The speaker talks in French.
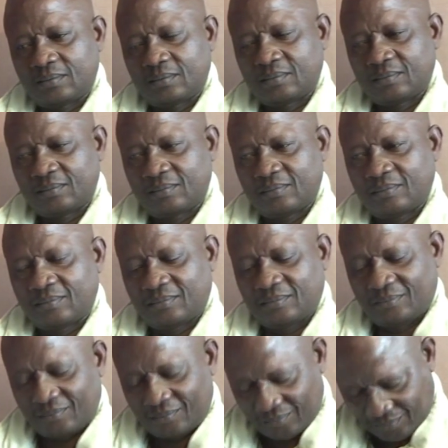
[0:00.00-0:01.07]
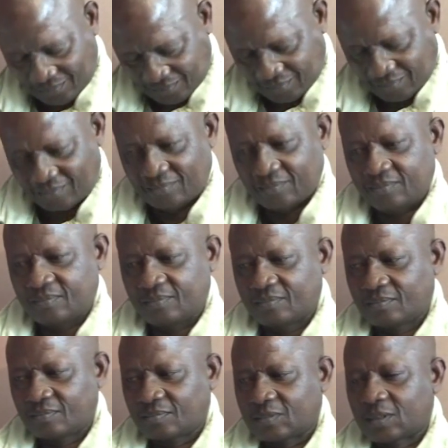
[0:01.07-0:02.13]
Ah, vous aussi, vous étiez avec le Roger
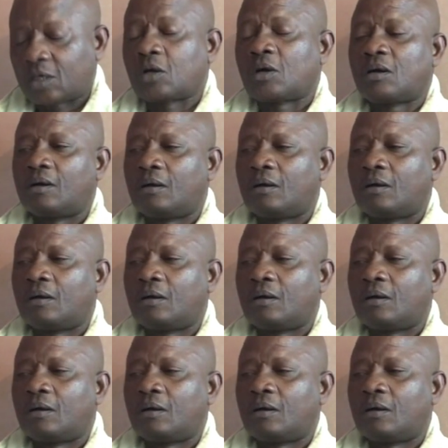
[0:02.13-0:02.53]
Picou,